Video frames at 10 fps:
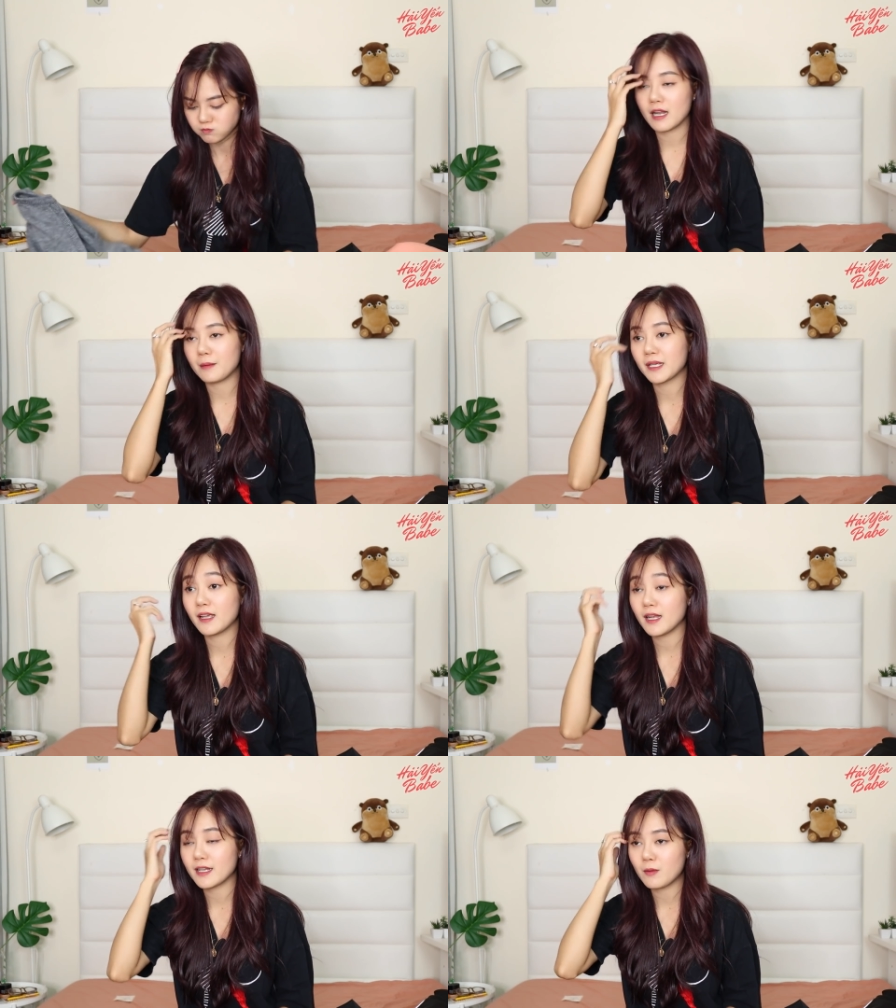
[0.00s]
Nên là mình
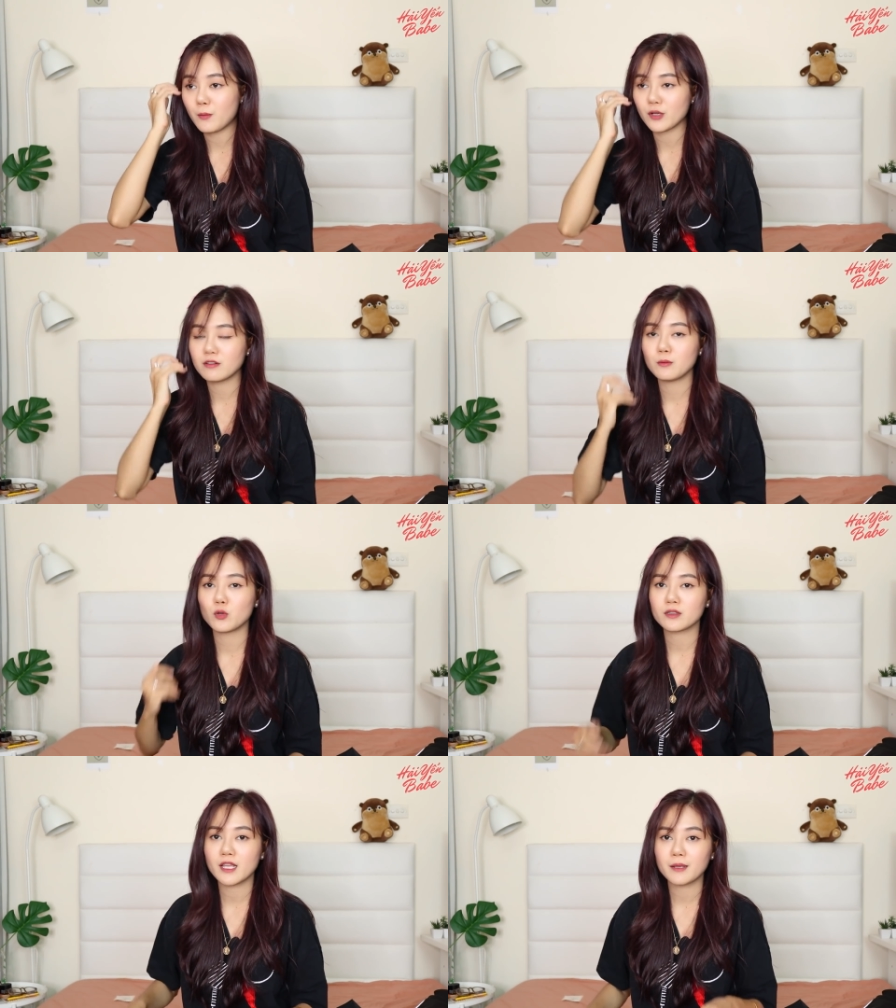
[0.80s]
nghĩ là nếu mà mọi người
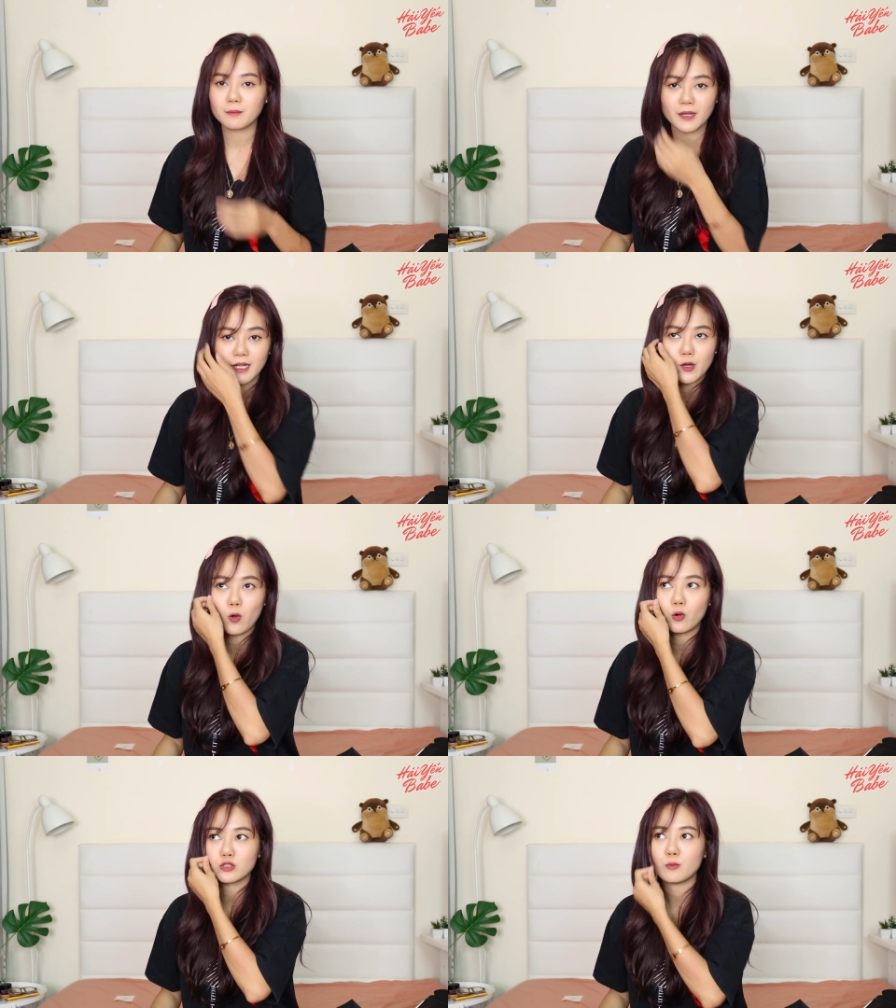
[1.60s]
muốn tìm mấy cái
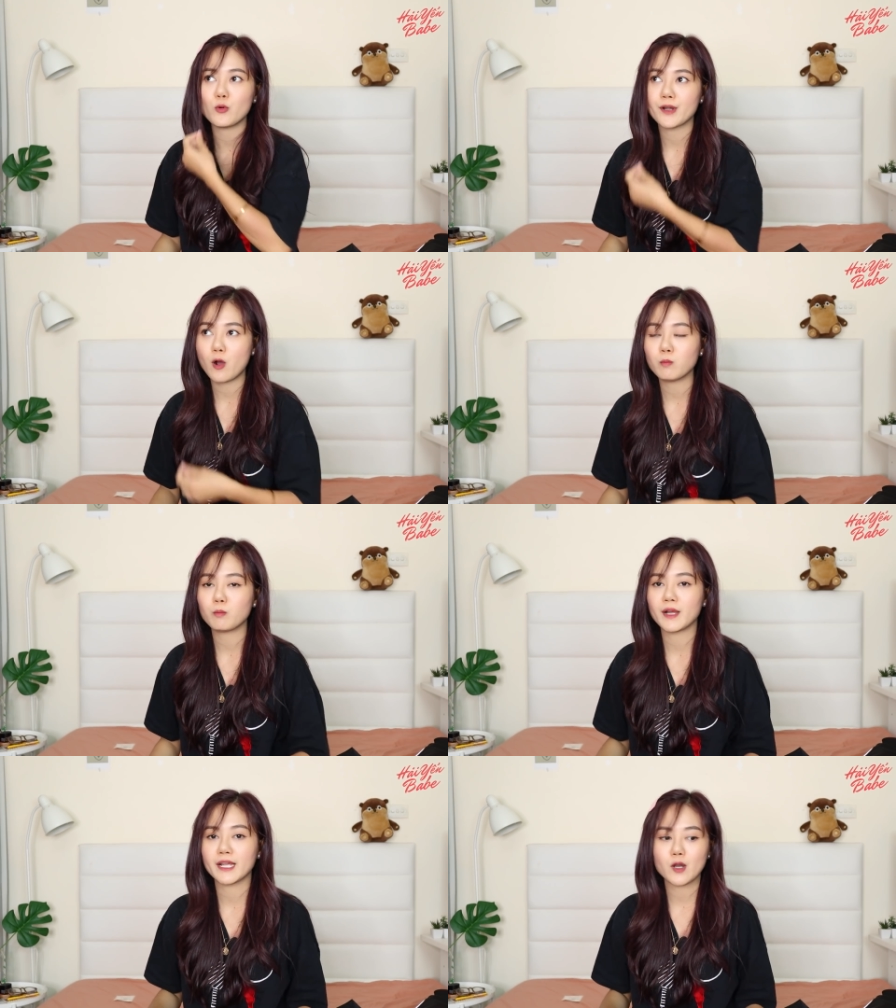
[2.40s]
đồ cho mùa
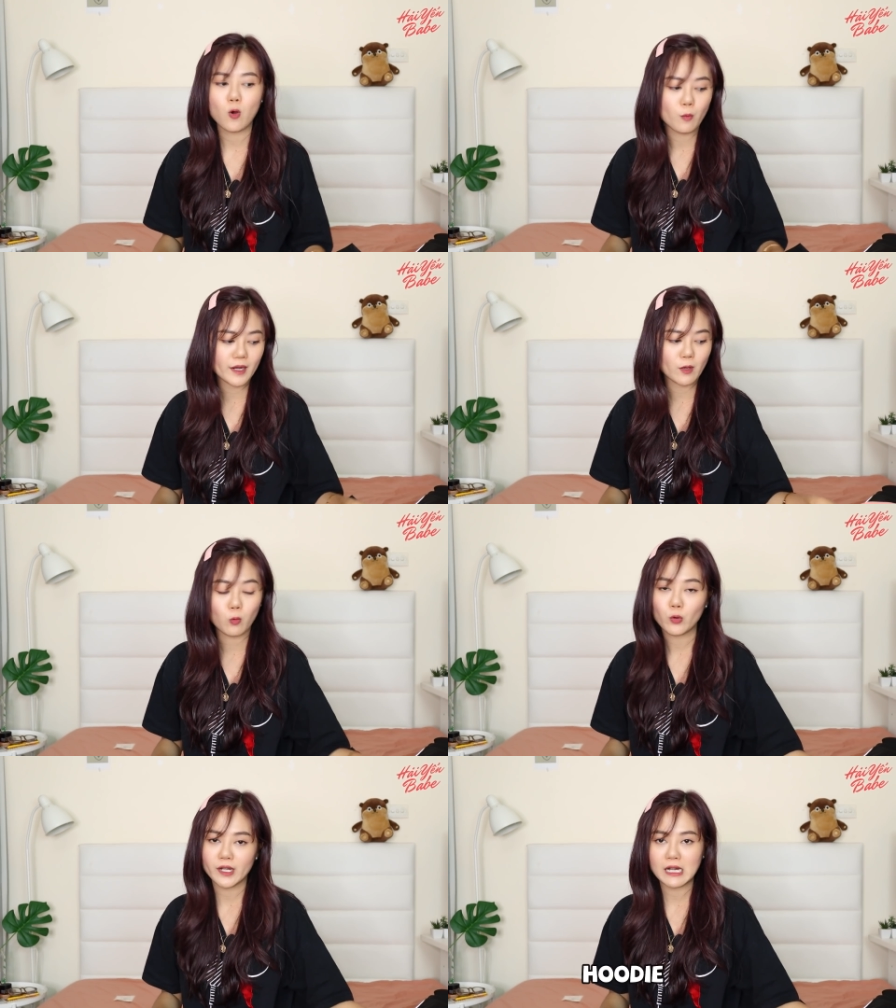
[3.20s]
đông, mấy cái đồ mà
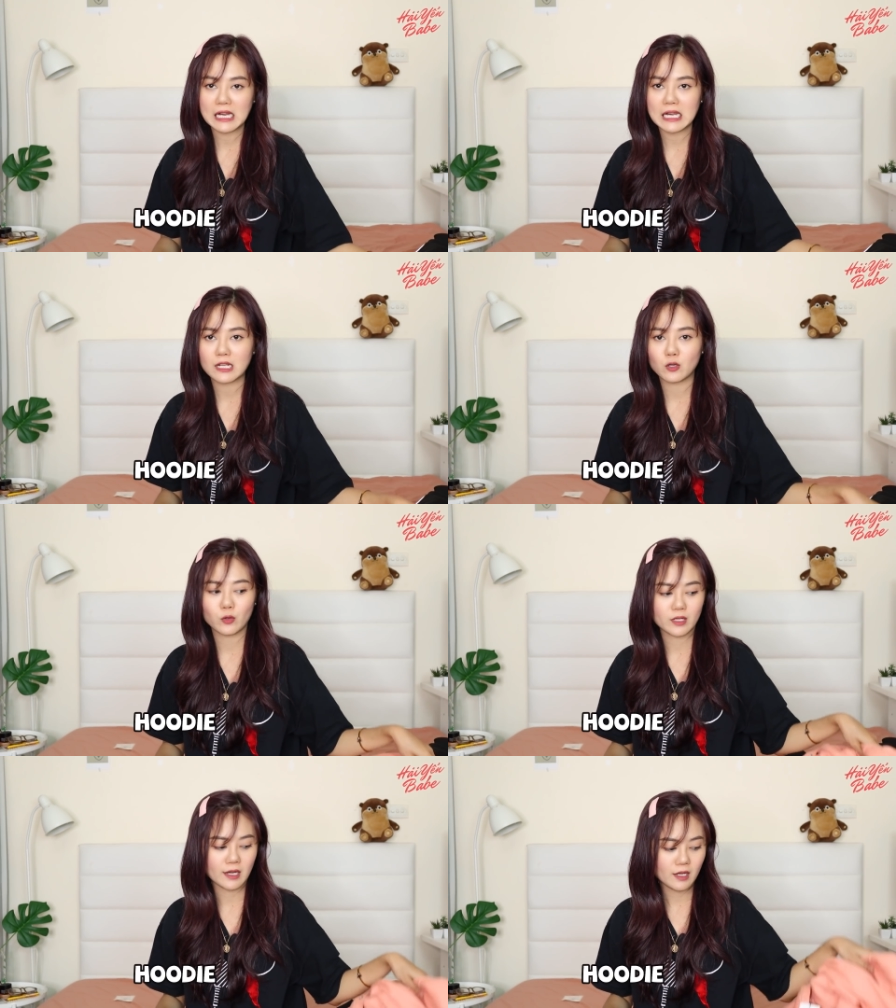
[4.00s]
kiểu hoodie
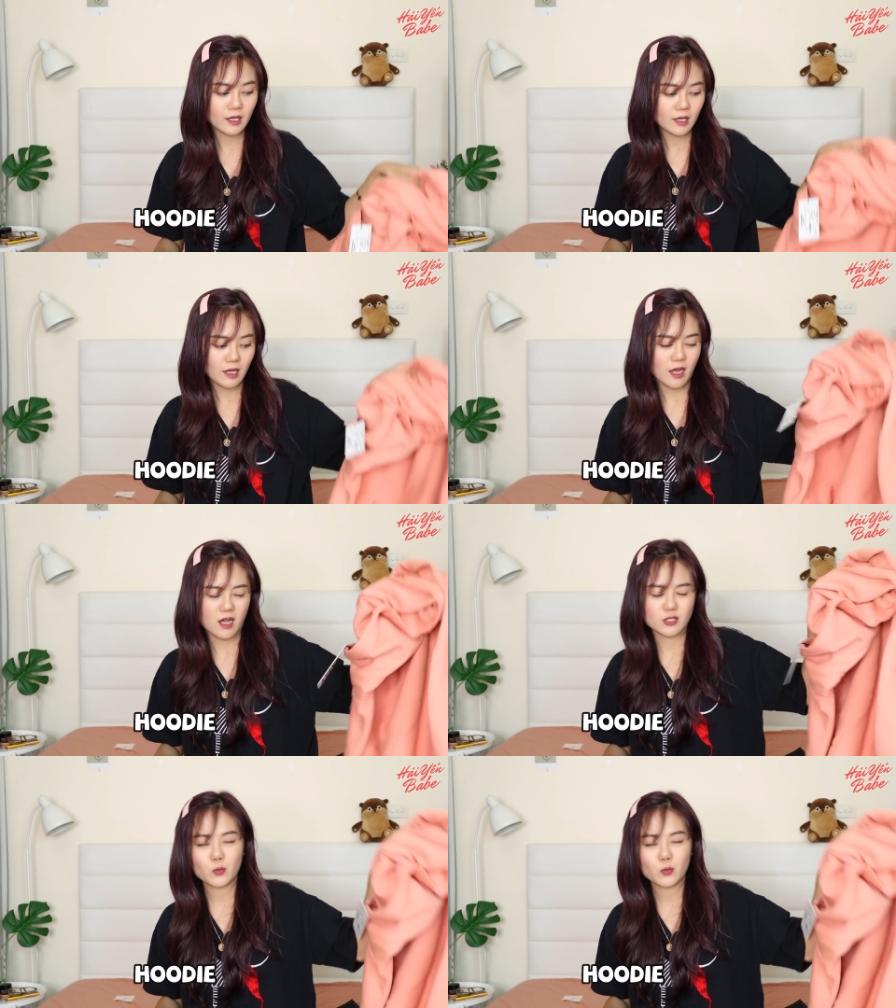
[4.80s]
rồi uh,